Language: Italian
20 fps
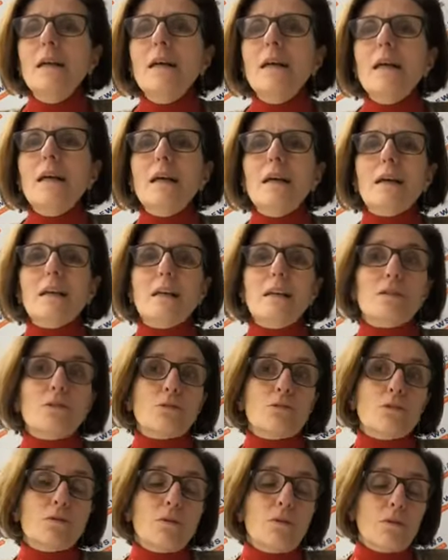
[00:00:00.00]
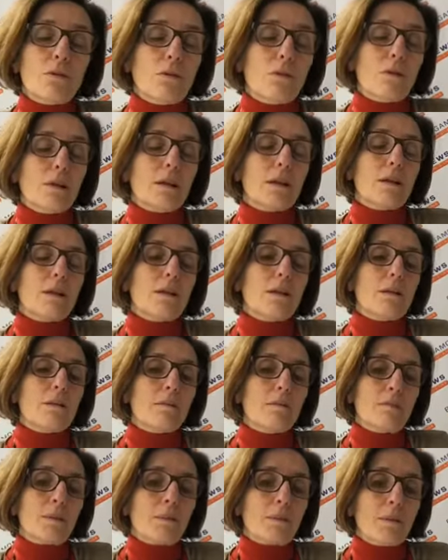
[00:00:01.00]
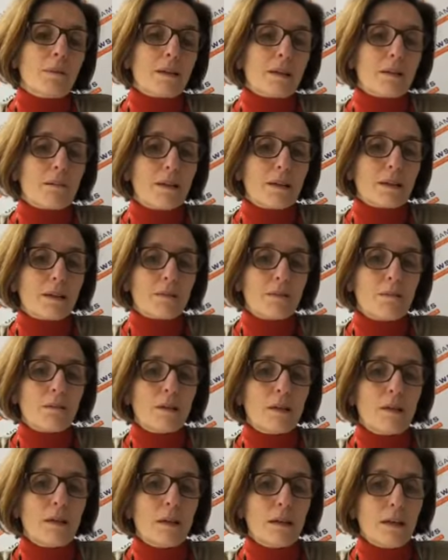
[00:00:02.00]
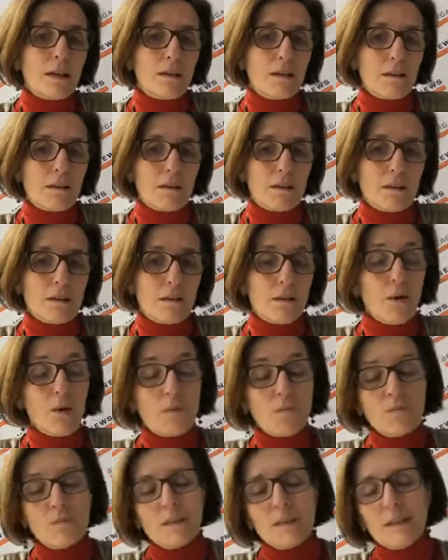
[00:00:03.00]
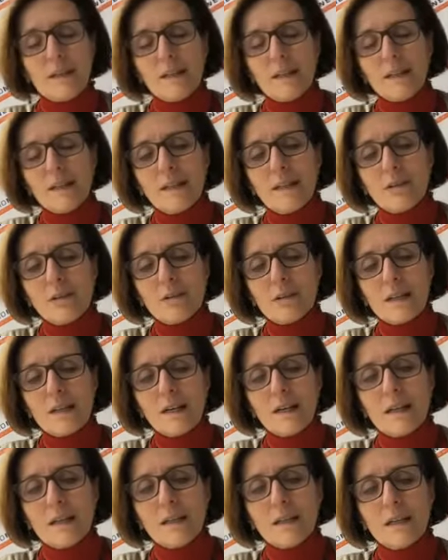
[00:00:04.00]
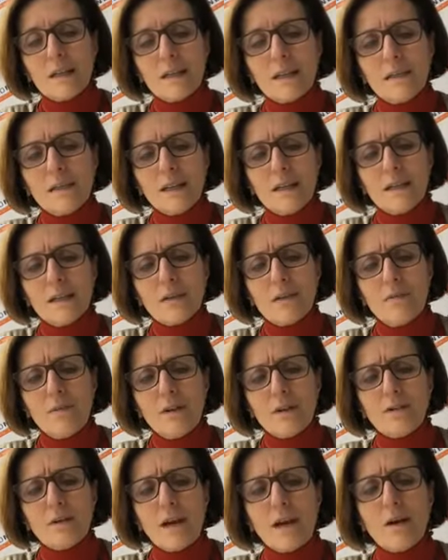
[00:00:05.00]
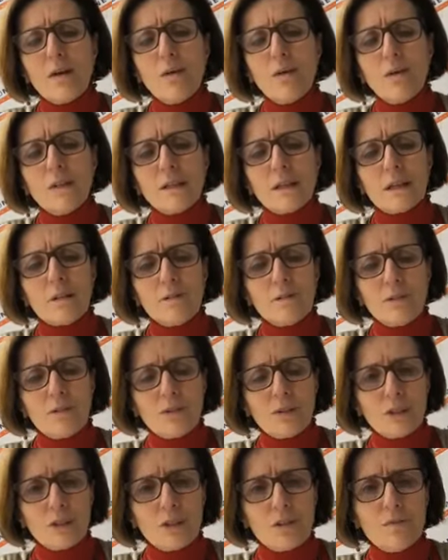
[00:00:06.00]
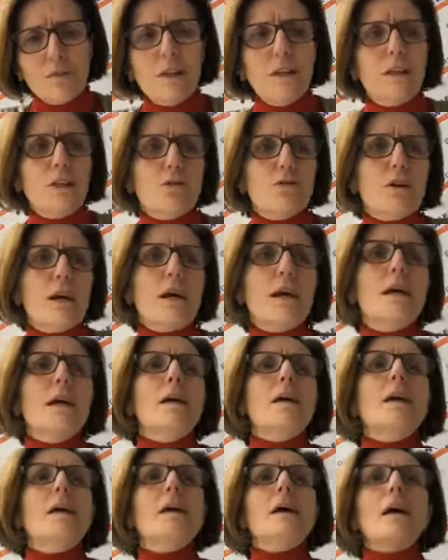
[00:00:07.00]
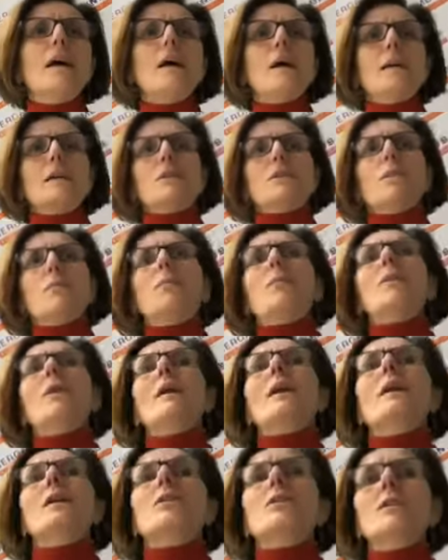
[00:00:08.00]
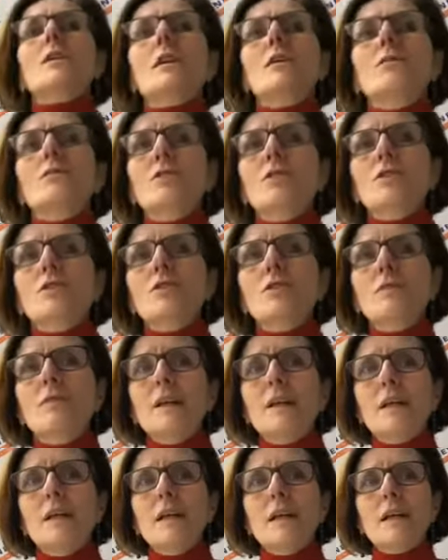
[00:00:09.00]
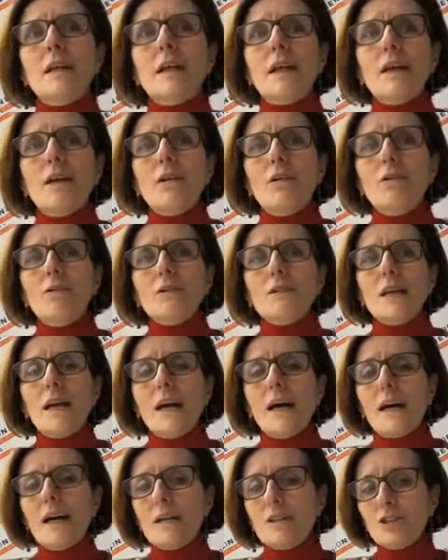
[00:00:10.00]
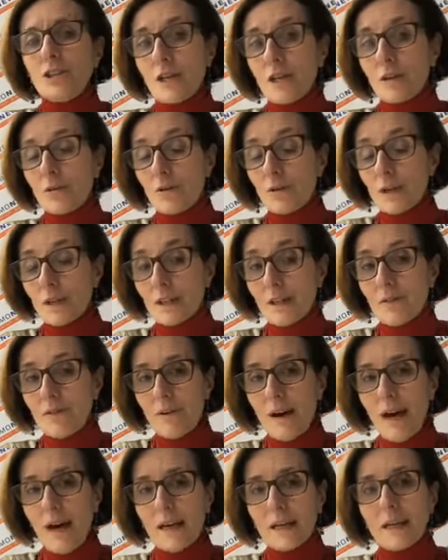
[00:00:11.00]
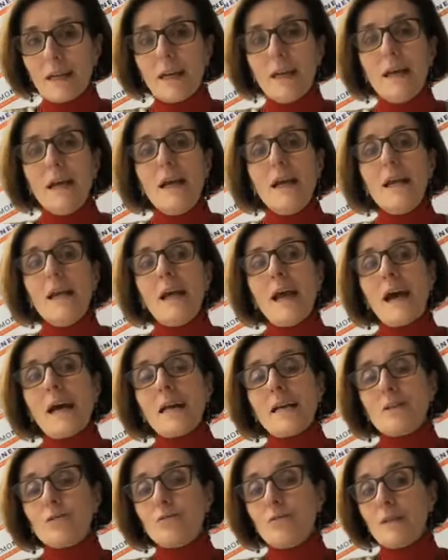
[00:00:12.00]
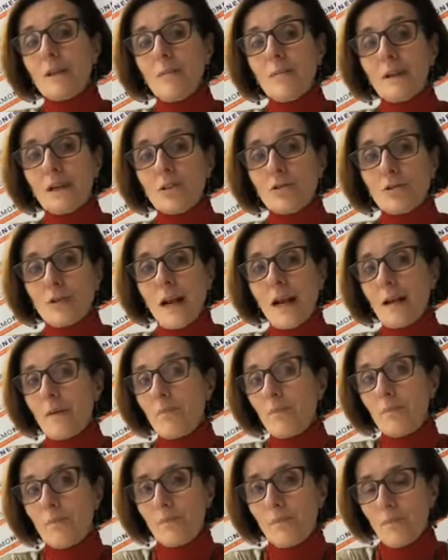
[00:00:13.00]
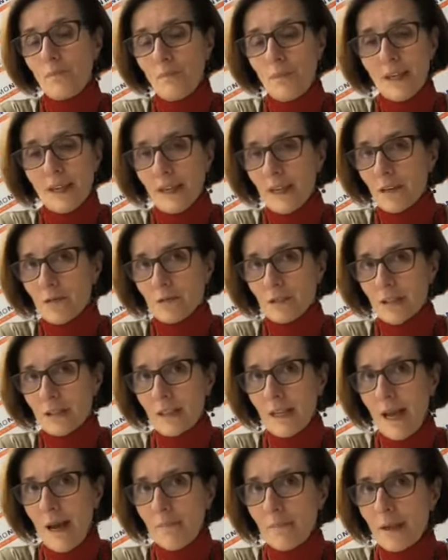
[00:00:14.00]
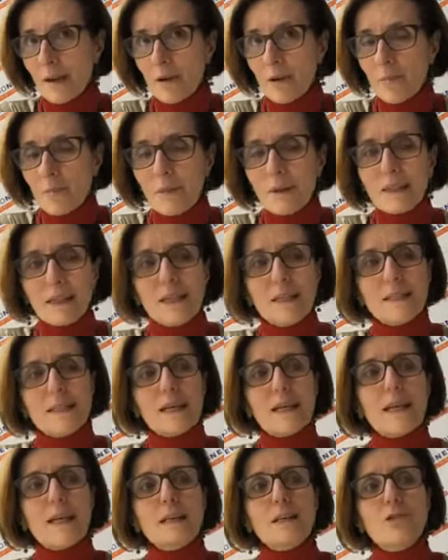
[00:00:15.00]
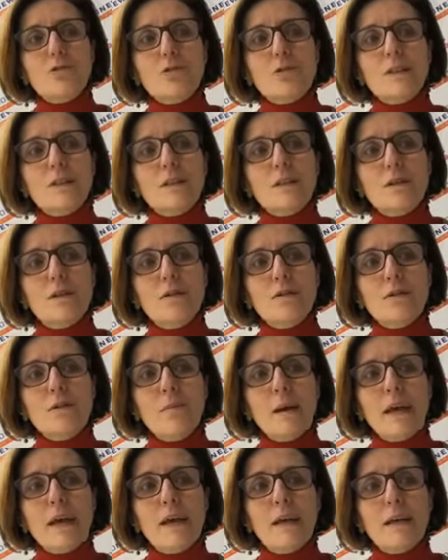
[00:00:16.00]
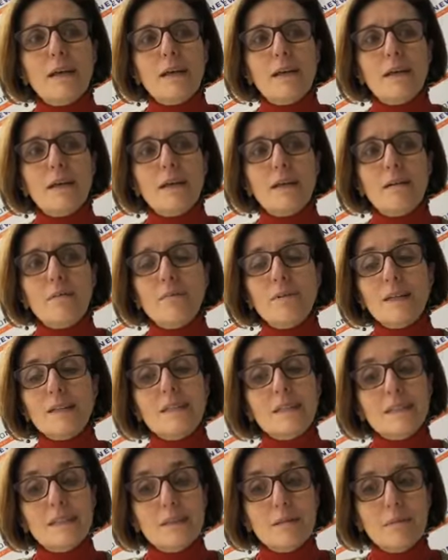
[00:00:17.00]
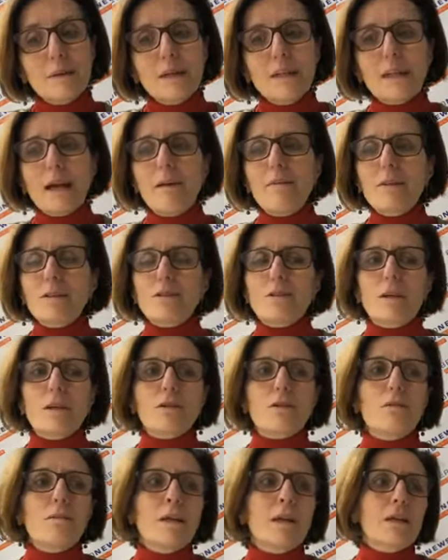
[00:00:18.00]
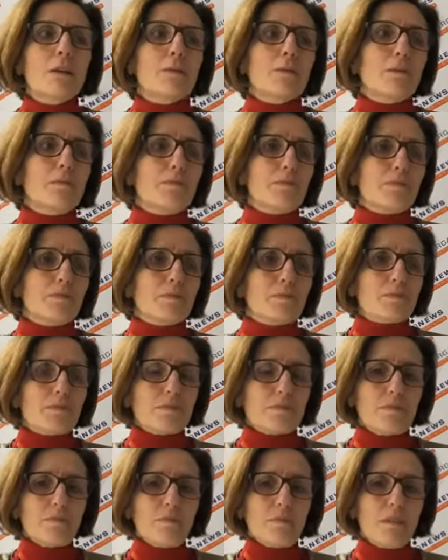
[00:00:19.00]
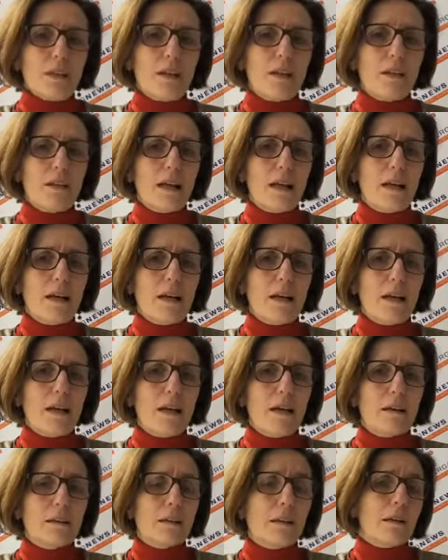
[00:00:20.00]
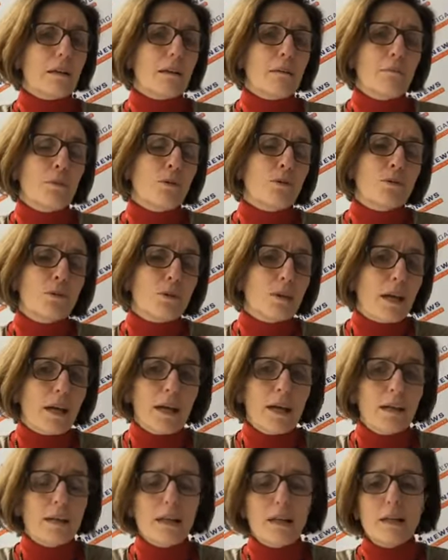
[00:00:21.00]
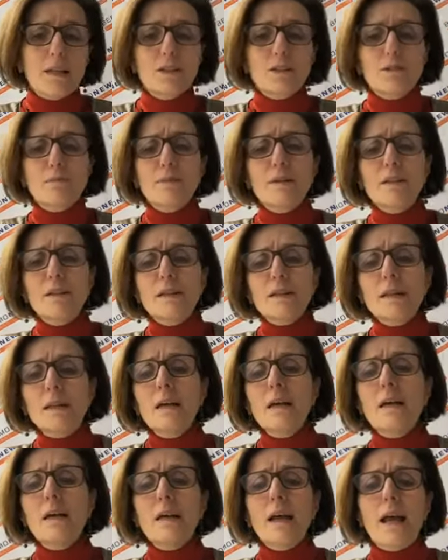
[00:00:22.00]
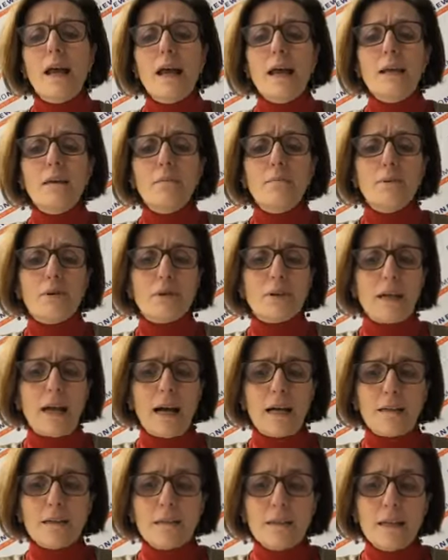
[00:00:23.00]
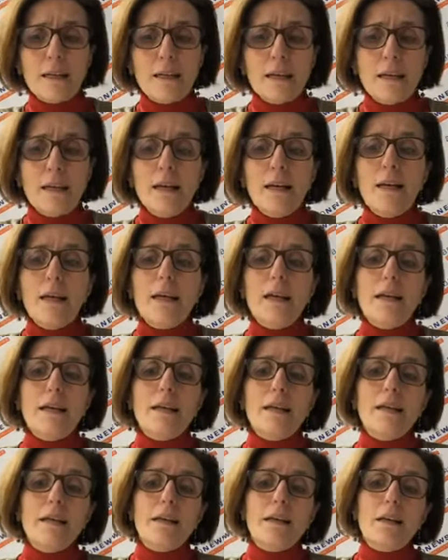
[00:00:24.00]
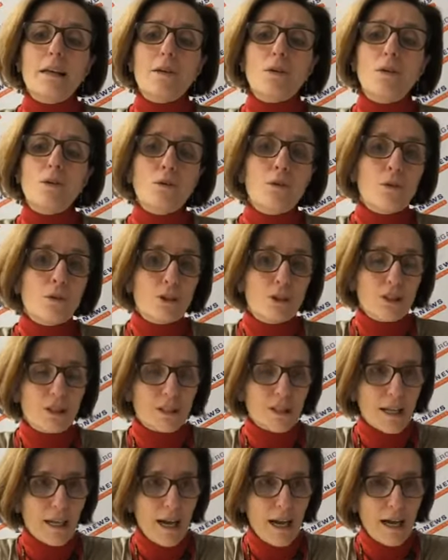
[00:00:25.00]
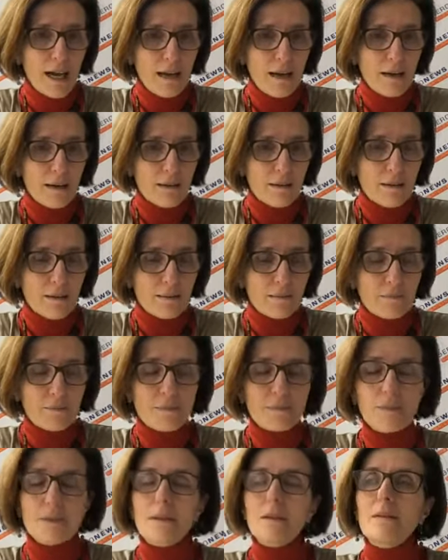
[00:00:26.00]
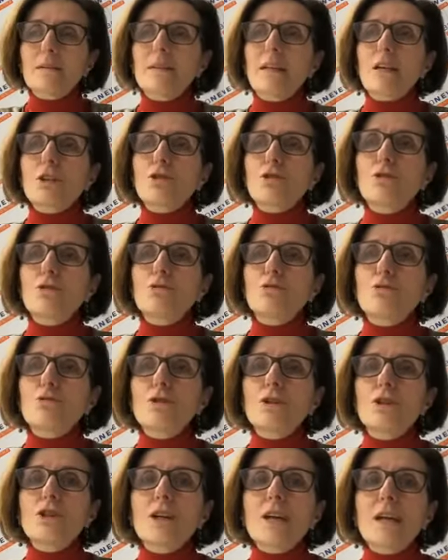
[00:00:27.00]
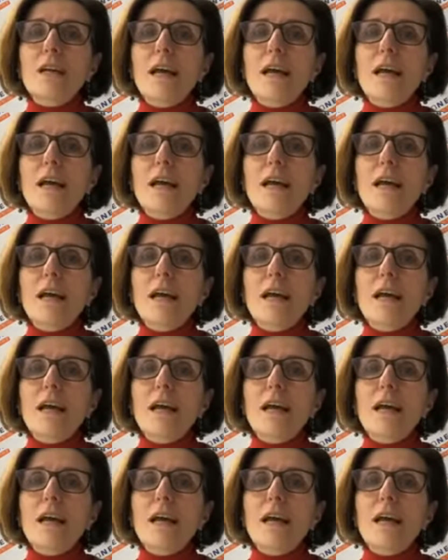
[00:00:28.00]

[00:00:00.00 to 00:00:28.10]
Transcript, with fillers: e che sono i problemi che riguardano le, il titolo del, del, dell'inconvegno è Oltre le unioni civili, cioè eh, dopo la legge delle unioni civili che cosa c'è ancora da fare e anche sul tema regionale benché non ne abbia competenza la regione, secondo me eh, una sensibilità verso l'argomento del, del, mondo gay, LGBT, è importante e con noi ci sarà mm, Sergio Lo Giudice che